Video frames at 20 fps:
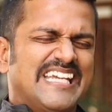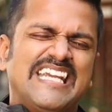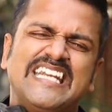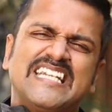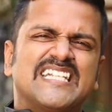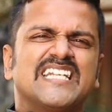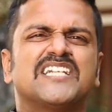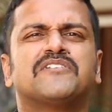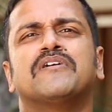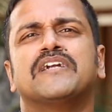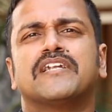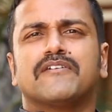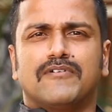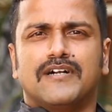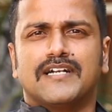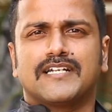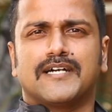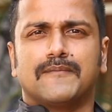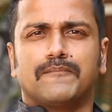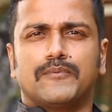ఈ టీ ట్వంటీ
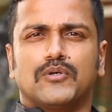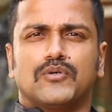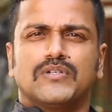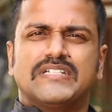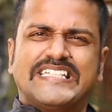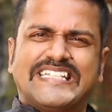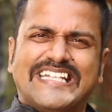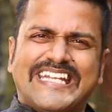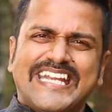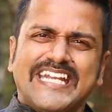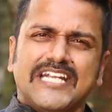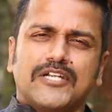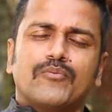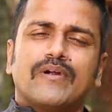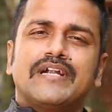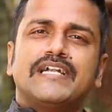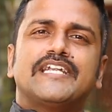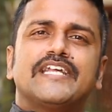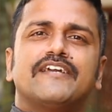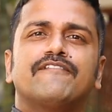వరల్డ్ కప్లో టీ
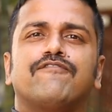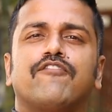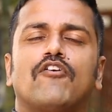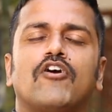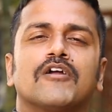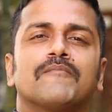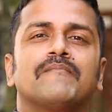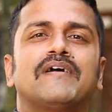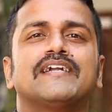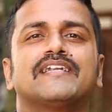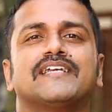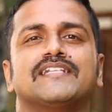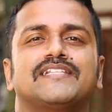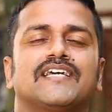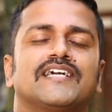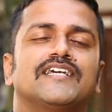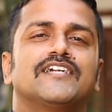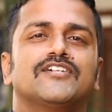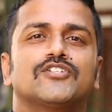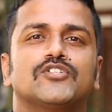ట్వంటీ ఫార్మాట్కి
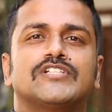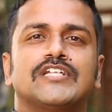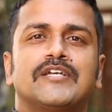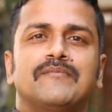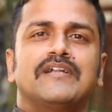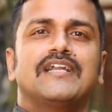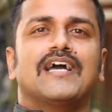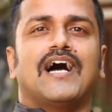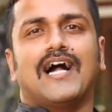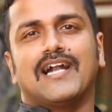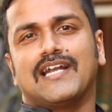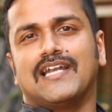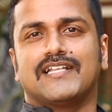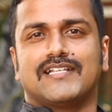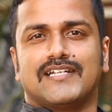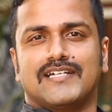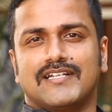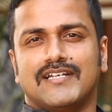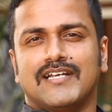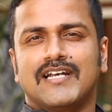తగినట్టు టీమిండియా
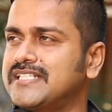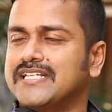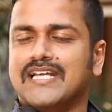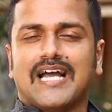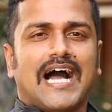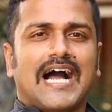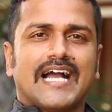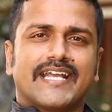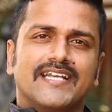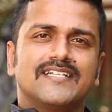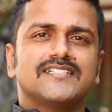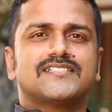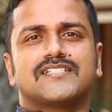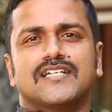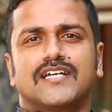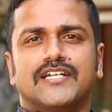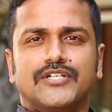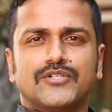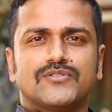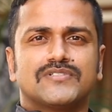ఆడలేదండి సి అగేన్స్ట్
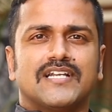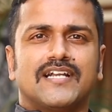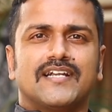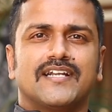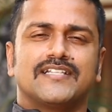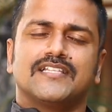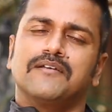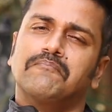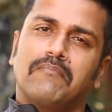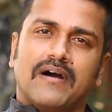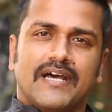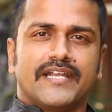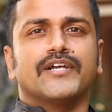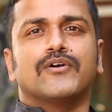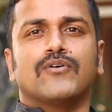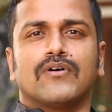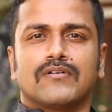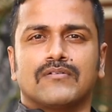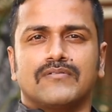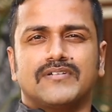న్యూజిలాండ్ అయితే మరీ
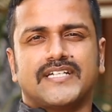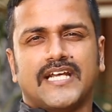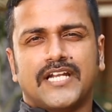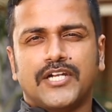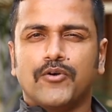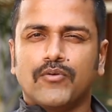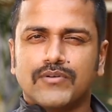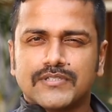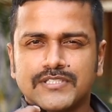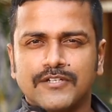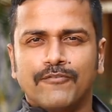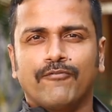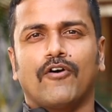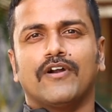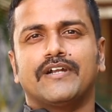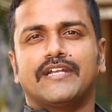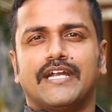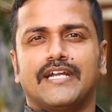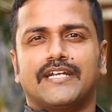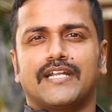ఘోరం టెన్ ఓవర్స్కి
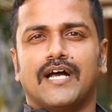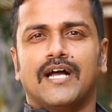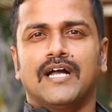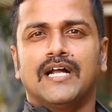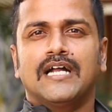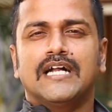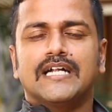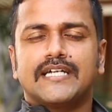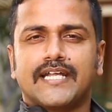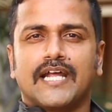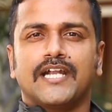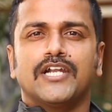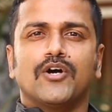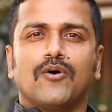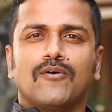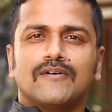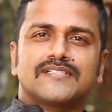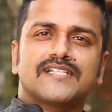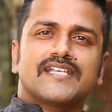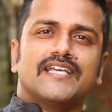ఫార్టీ ఎయిటా టెన్
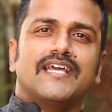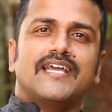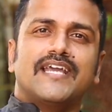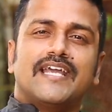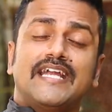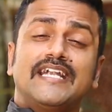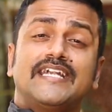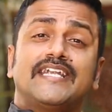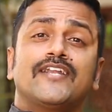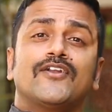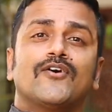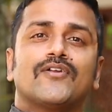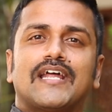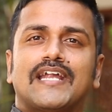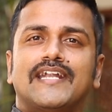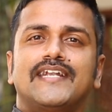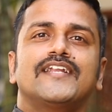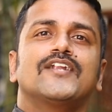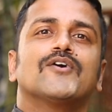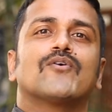ఓవర్స్కి ఎయిటీనో
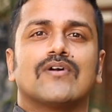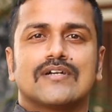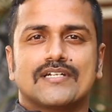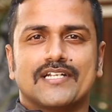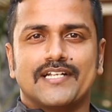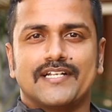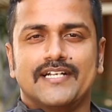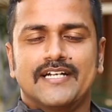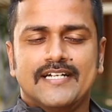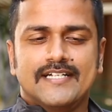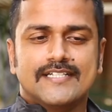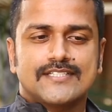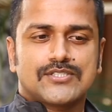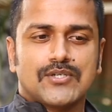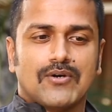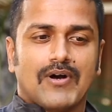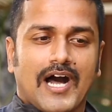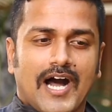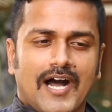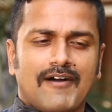నైన్టీనో కొట్టాలి
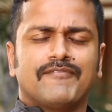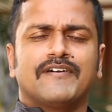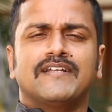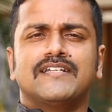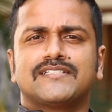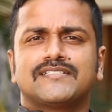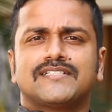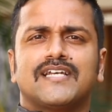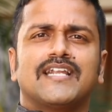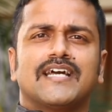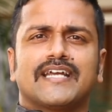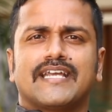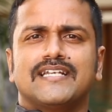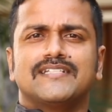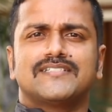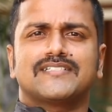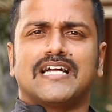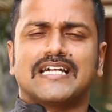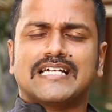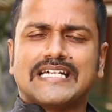సో ఆఫ్ఘనిస్తాన్
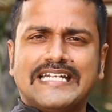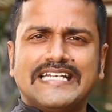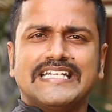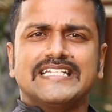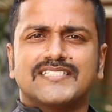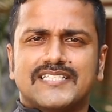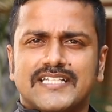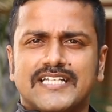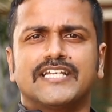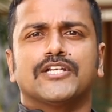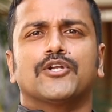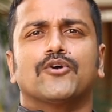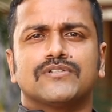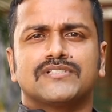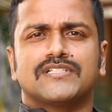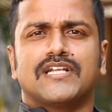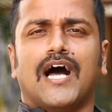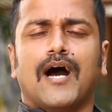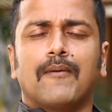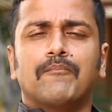అగేన్స్ట్ అట్లీస్ట్ ఈ
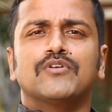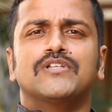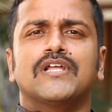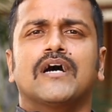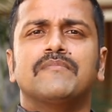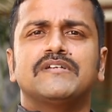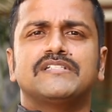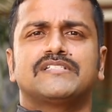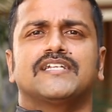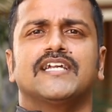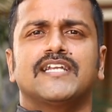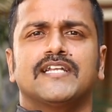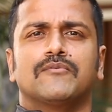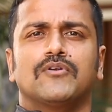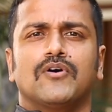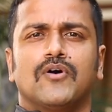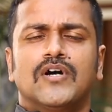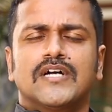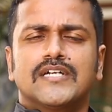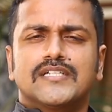రోజున అబుదాబీ
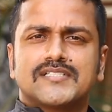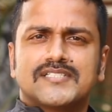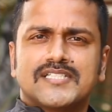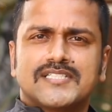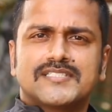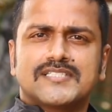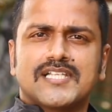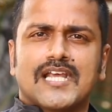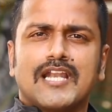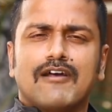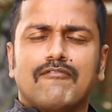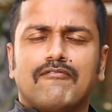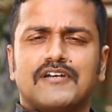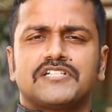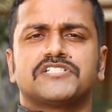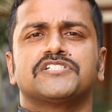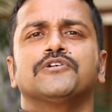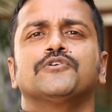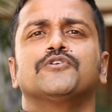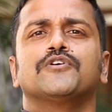స్టేడియంలో సిక్సర్ల
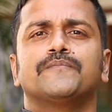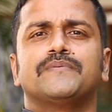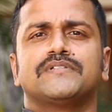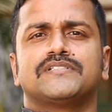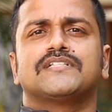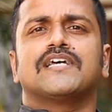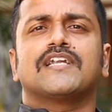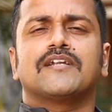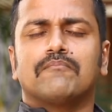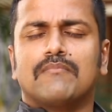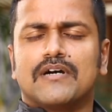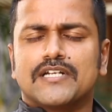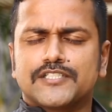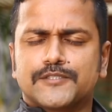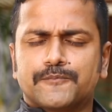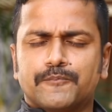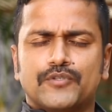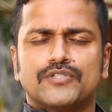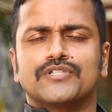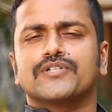వర్షం కురిపిస్తారని
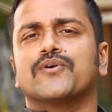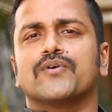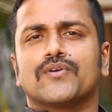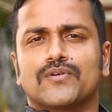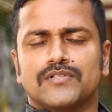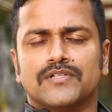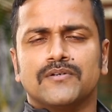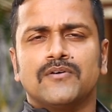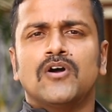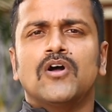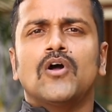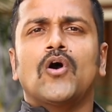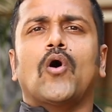మనస్ఫూర్తి కోరుకుందాం